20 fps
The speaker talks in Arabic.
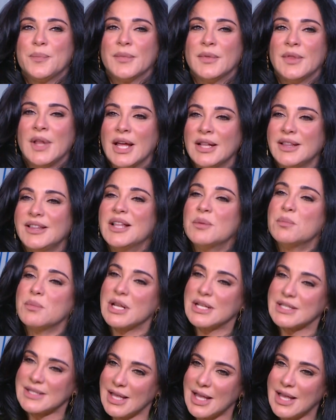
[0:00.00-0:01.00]
نقدم
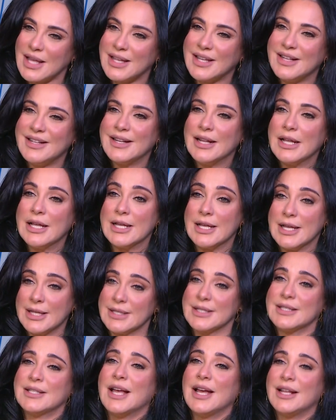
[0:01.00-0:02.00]
رسائل
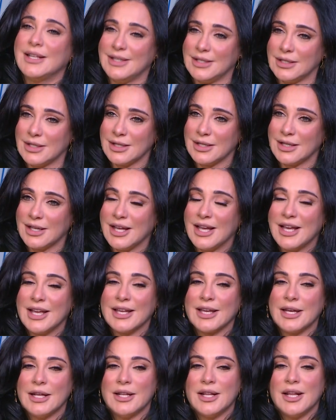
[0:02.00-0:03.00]
انسانيه
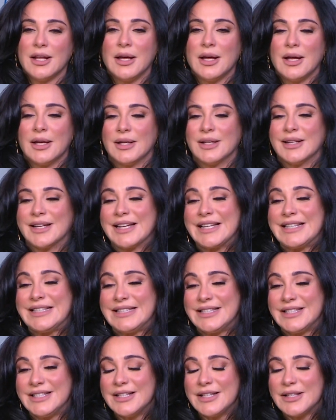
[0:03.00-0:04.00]
كنا آه،
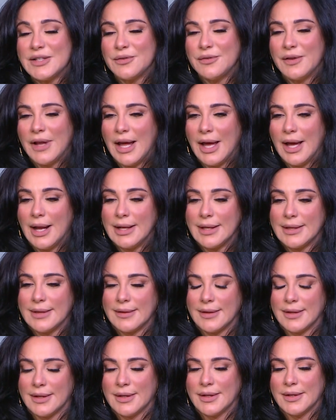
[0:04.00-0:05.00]
كثير في حاله
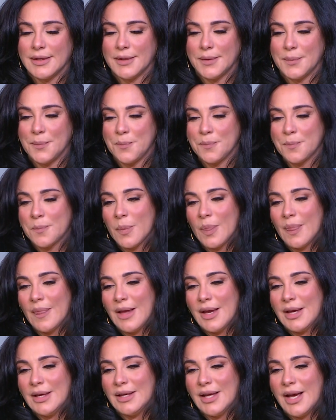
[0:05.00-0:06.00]
آه،
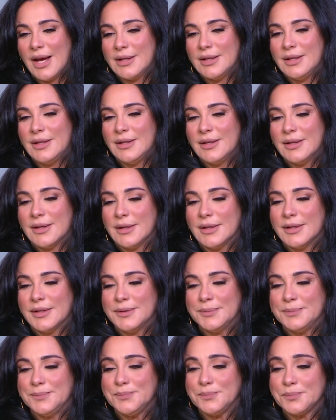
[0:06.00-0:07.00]
يعني
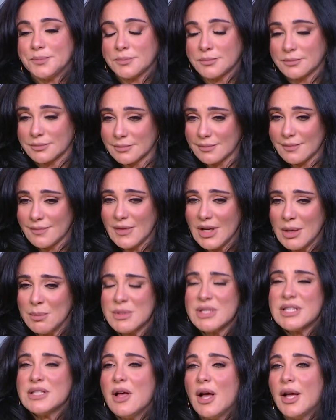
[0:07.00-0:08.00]

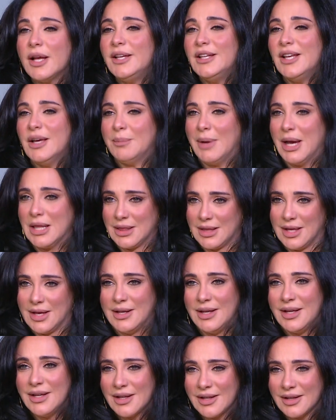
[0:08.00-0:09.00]
مصداقيه مع
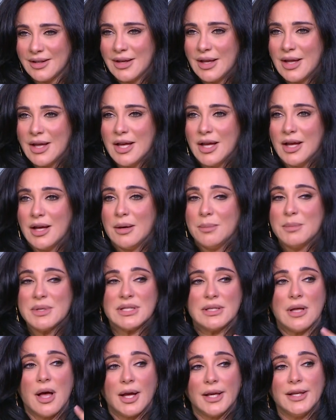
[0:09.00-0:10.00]
التاريخ
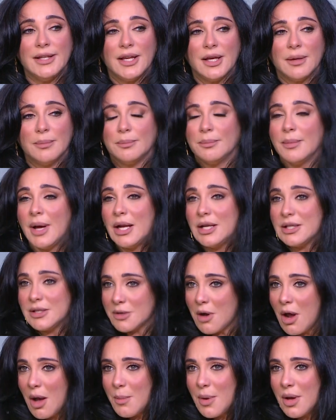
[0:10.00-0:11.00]
مصداقيه مع
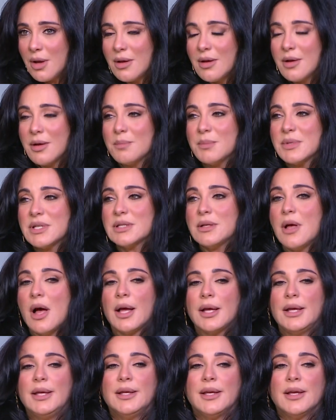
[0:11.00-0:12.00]
الدراما
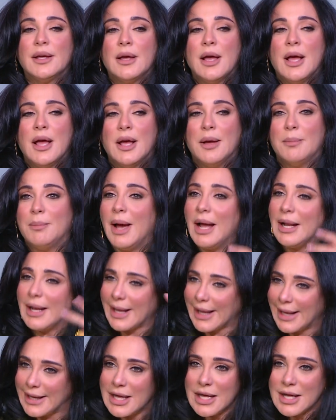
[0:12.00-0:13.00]
مصداقيه مع
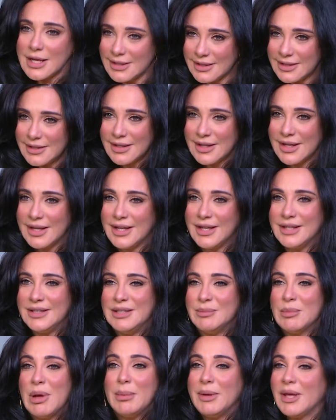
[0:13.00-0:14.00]
الخيال
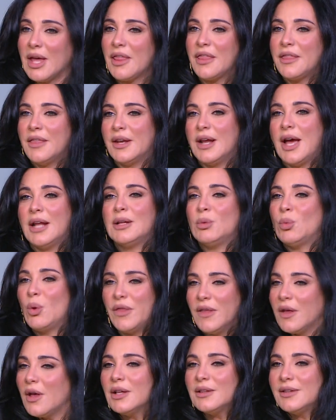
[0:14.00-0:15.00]
اللي ما بيأثر على
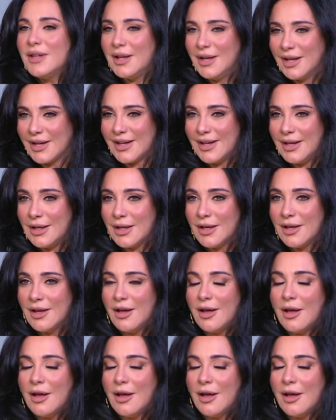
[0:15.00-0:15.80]
الوثيقة التاريخية